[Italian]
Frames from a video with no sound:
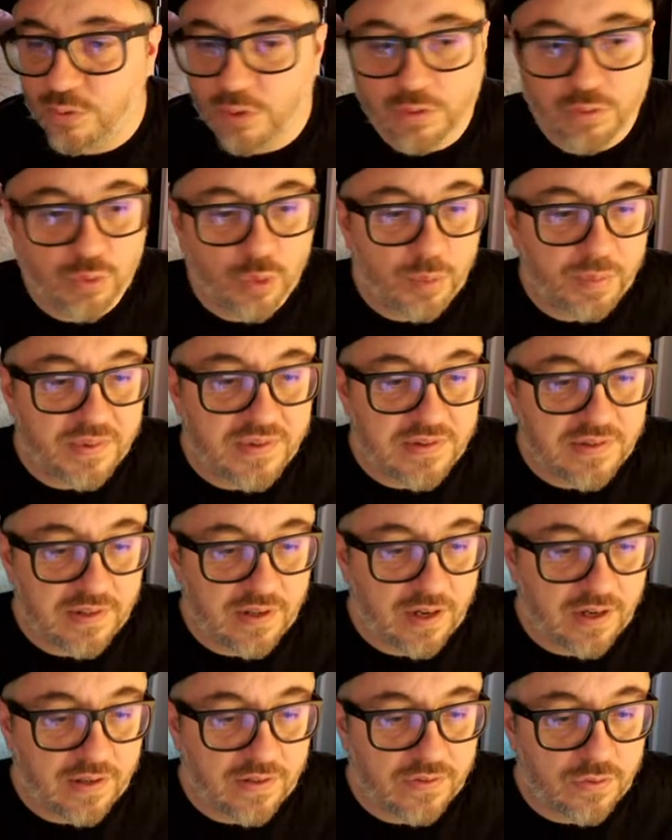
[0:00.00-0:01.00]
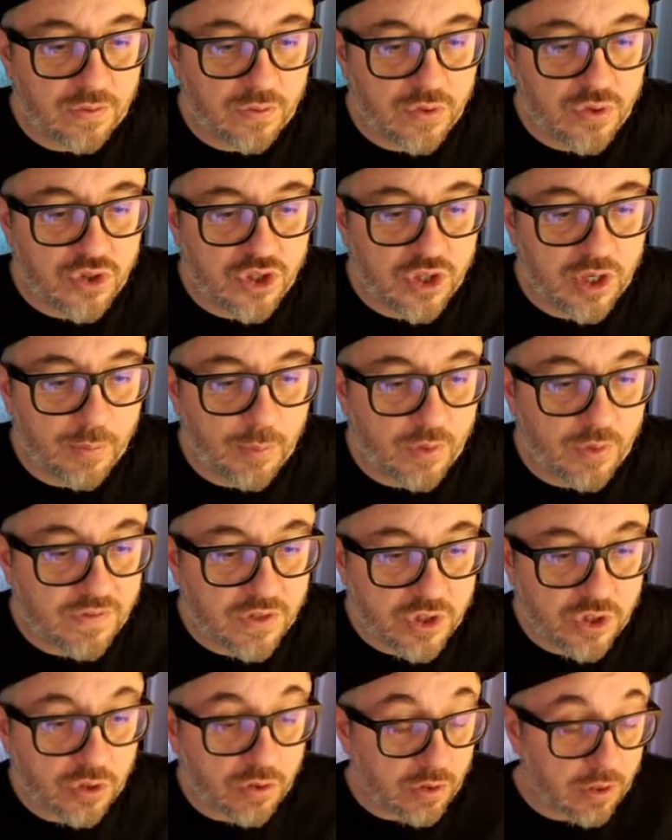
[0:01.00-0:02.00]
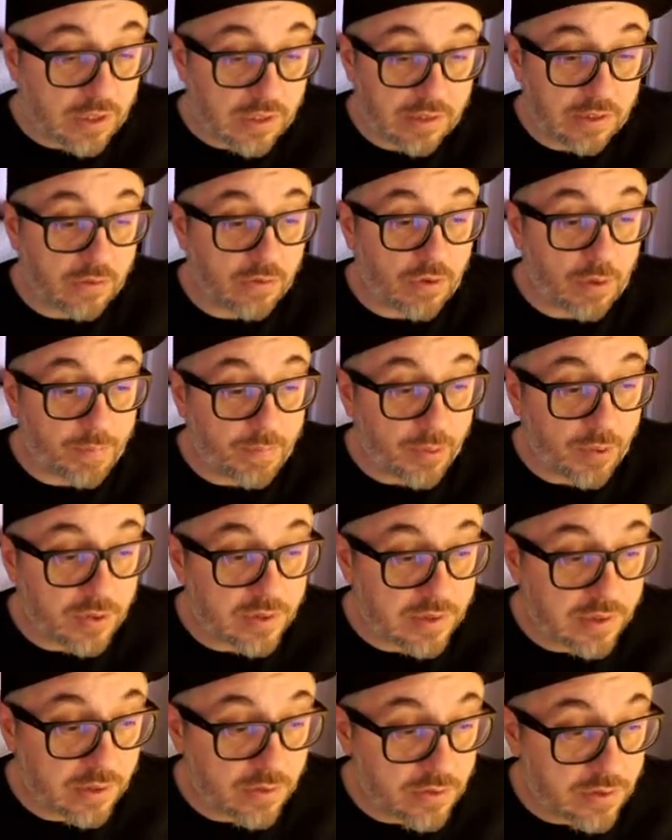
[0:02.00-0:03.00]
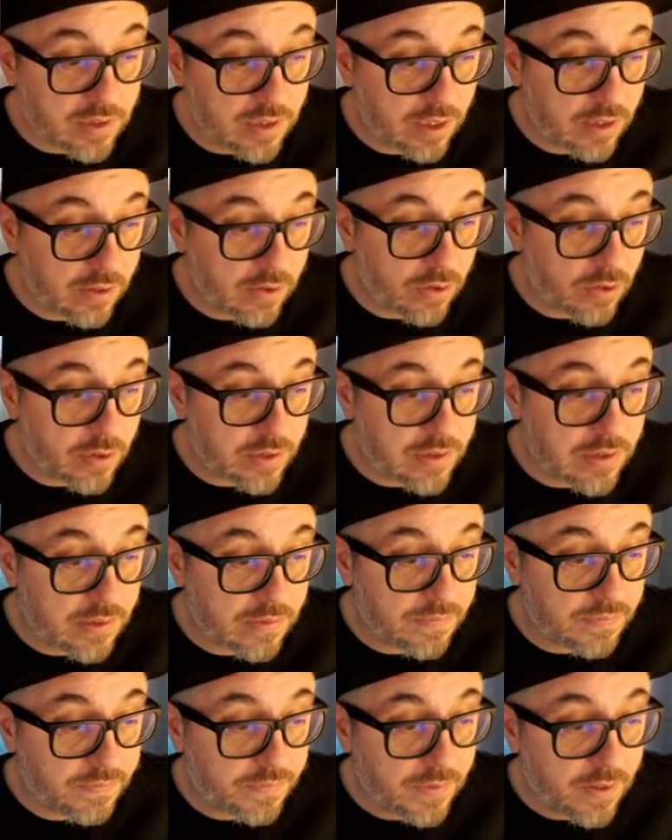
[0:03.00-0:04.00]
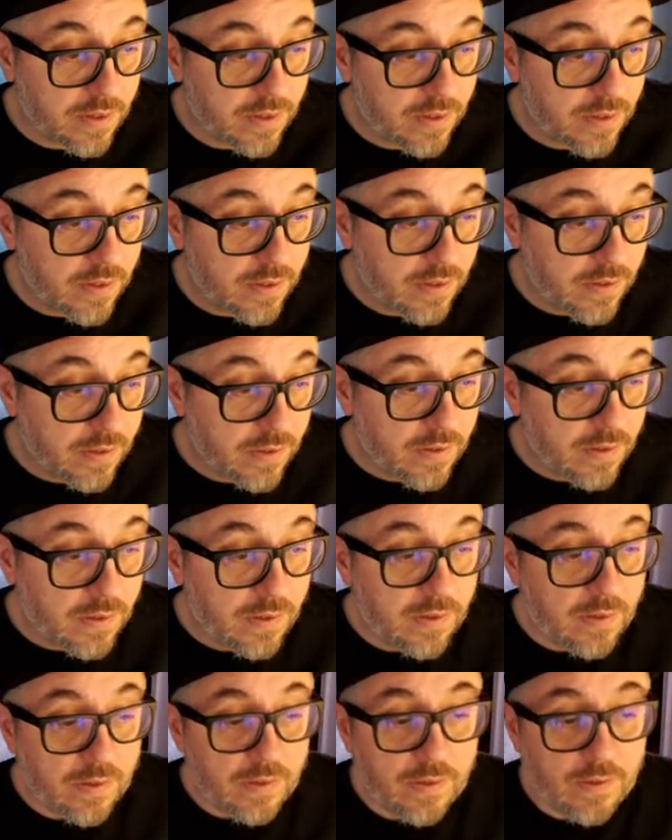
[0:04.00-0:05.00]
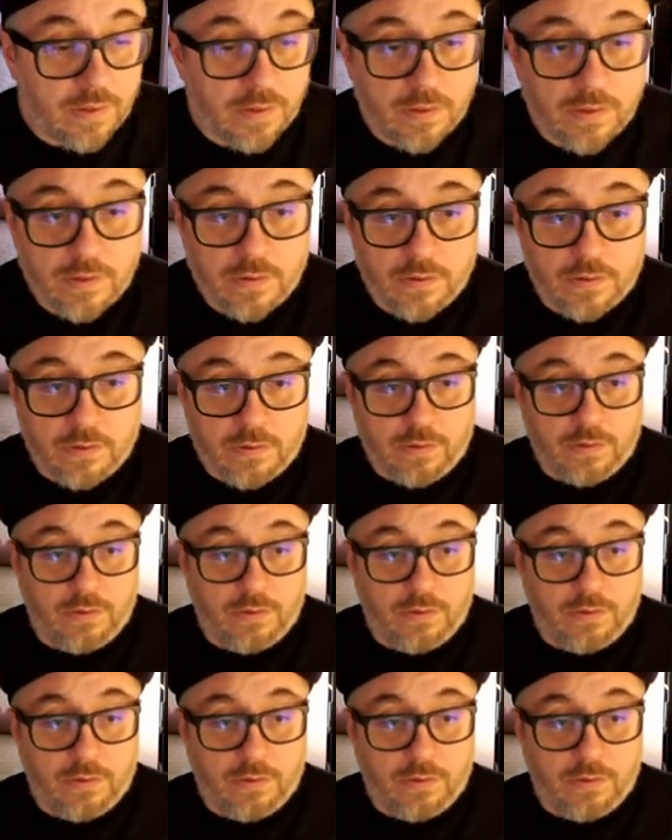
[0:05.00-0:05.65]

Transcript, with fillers: Uno penserà che sono scemo, invece lo dedico apposta queste cose. Anni fa.